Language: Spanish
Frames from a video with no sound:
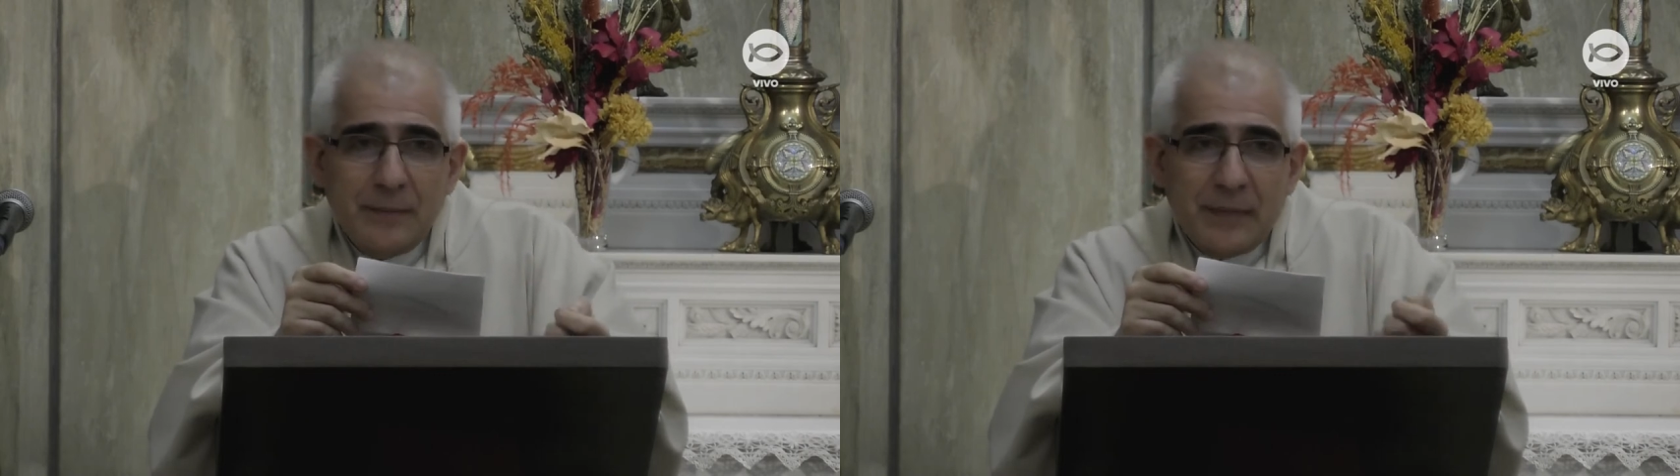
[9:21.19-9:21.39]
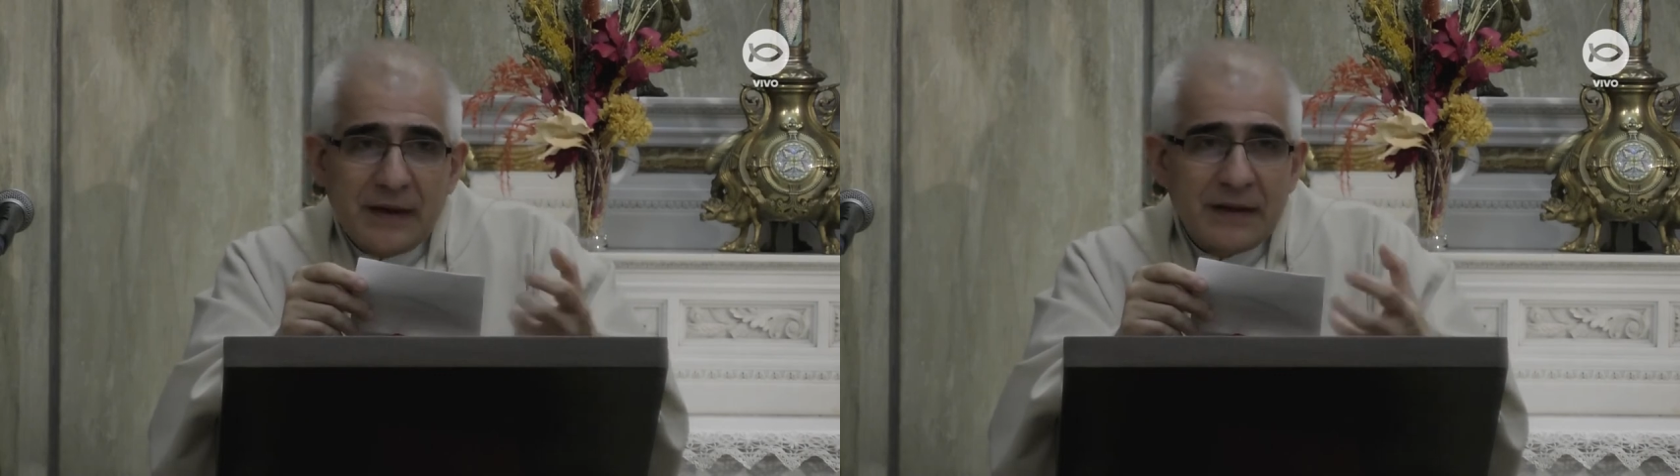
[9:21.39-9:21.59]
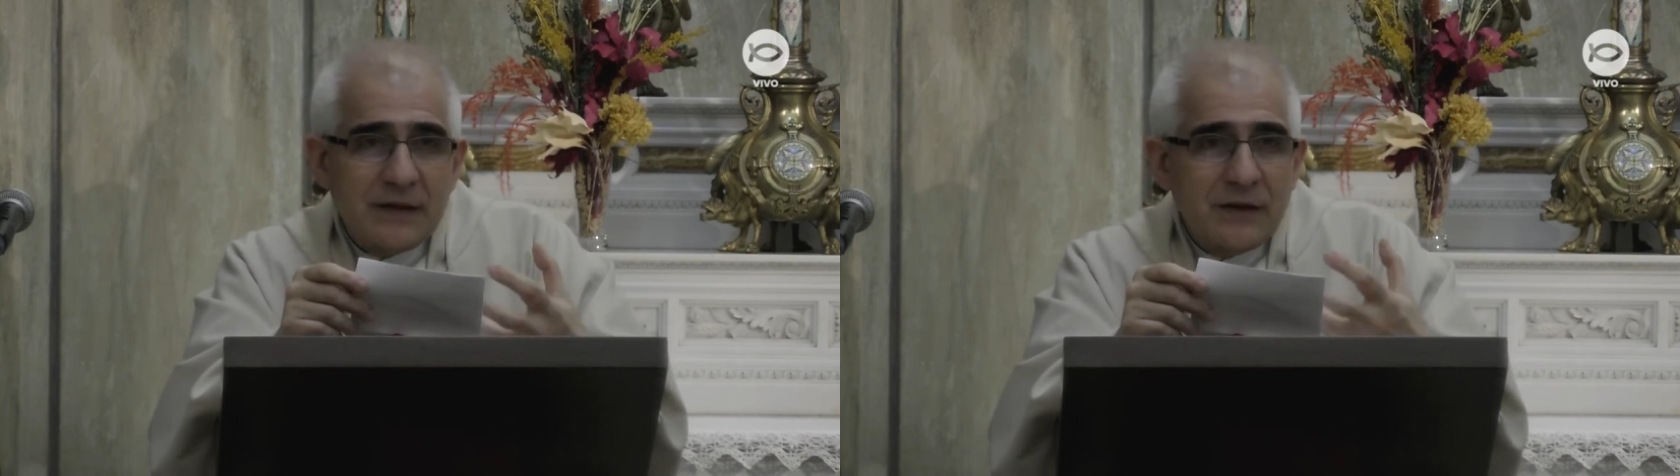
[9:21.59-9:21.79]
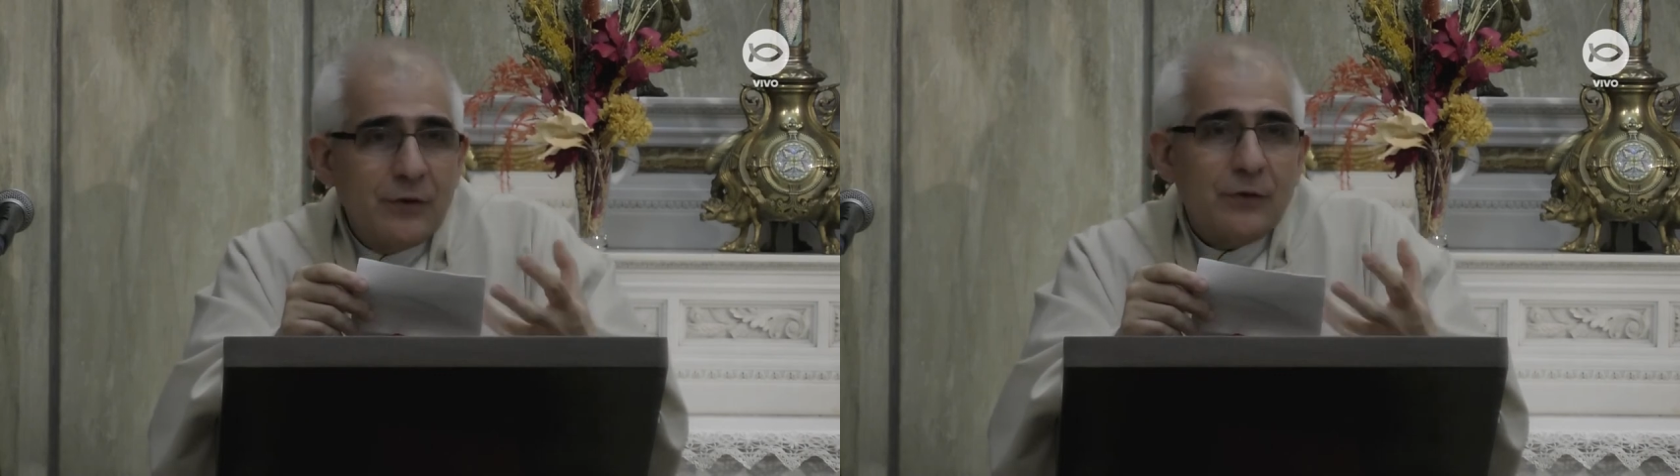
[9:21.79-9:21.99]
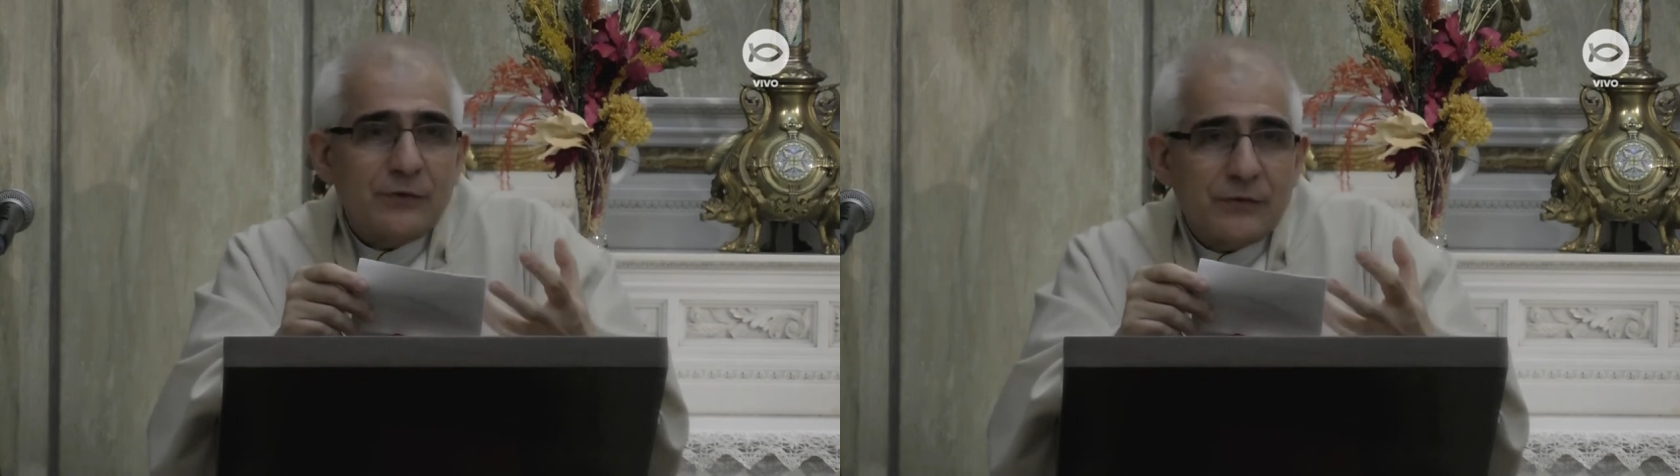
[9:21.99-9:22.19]
para que
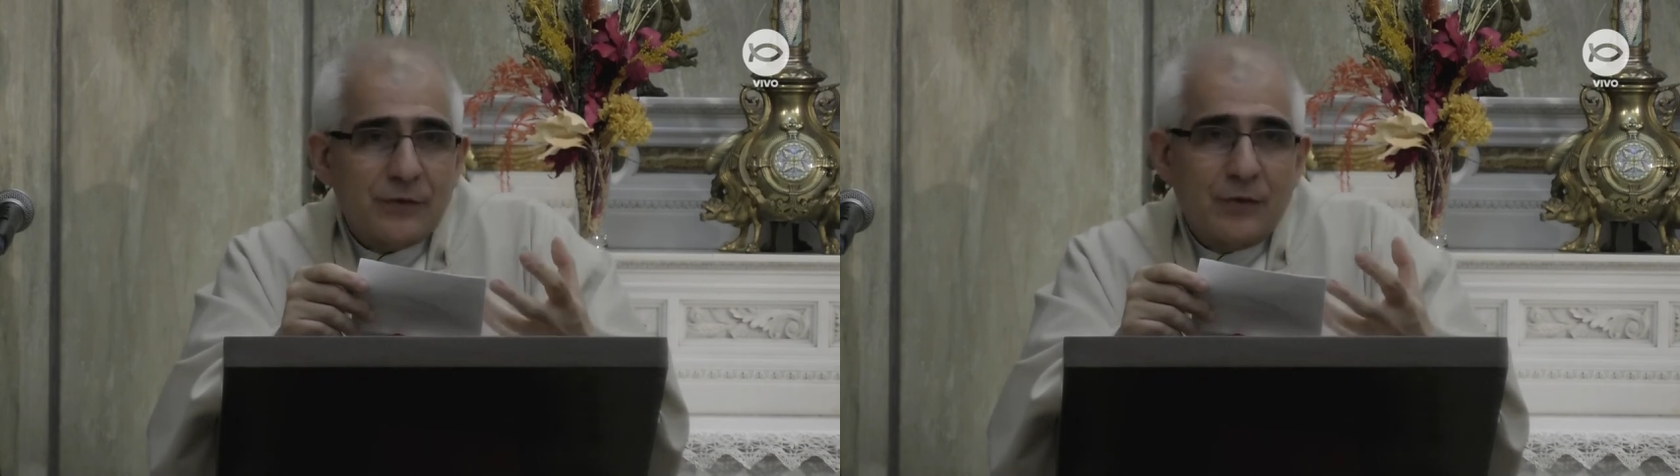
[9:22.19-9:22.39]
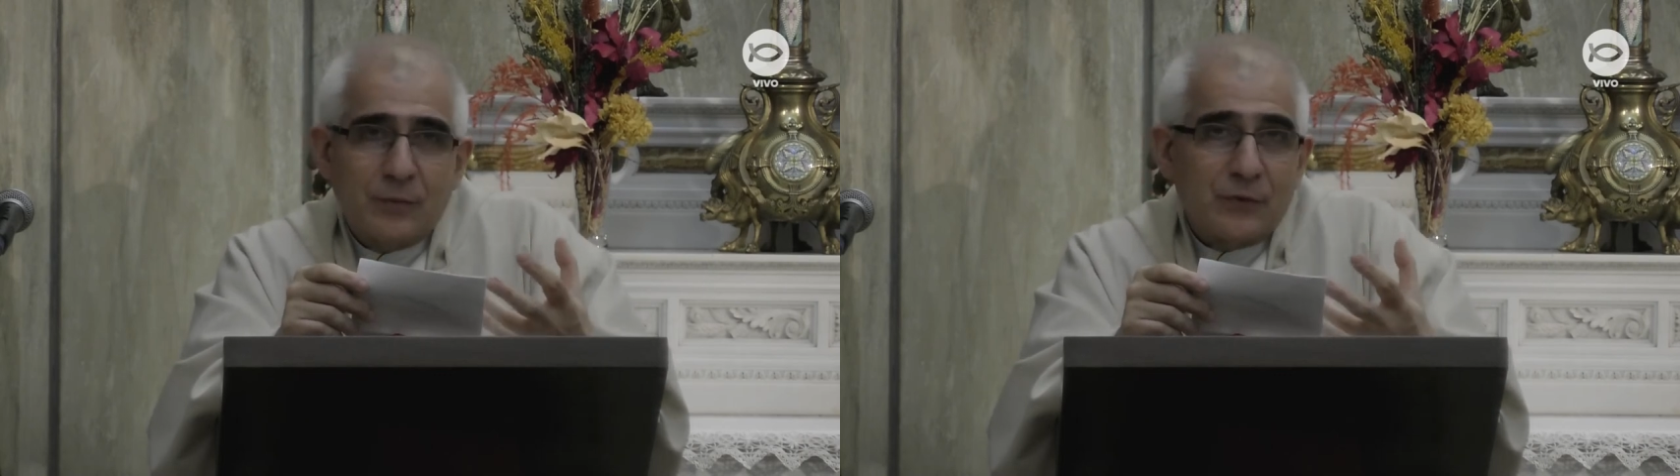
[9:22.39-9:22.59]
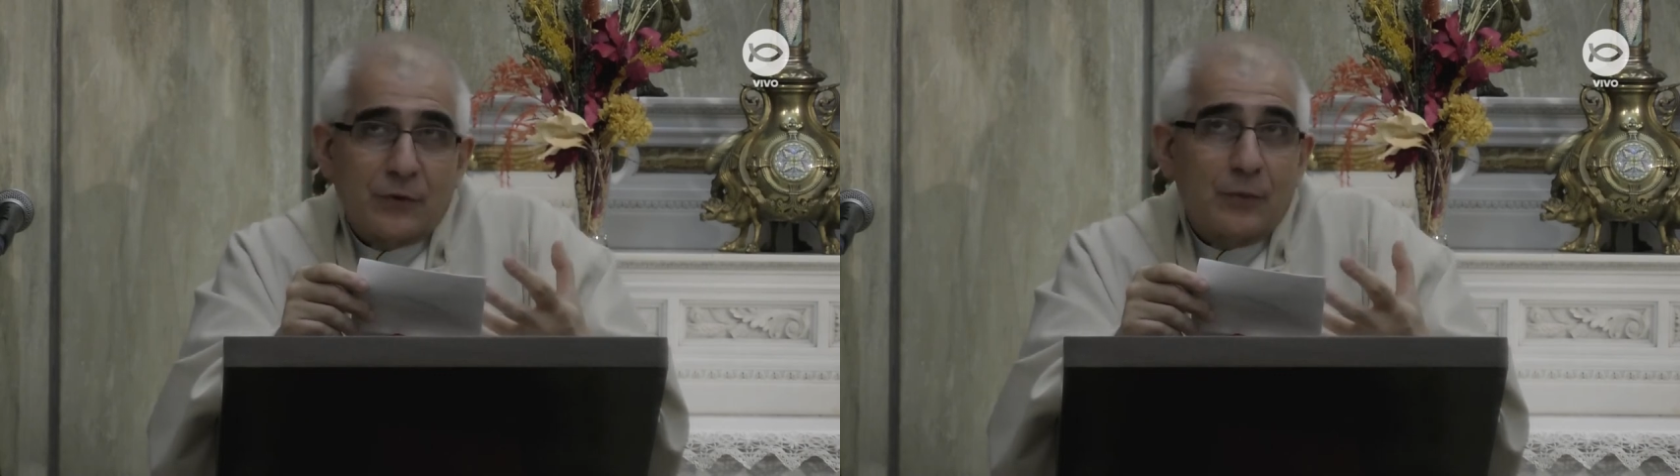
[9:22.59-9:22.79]
Dios, como,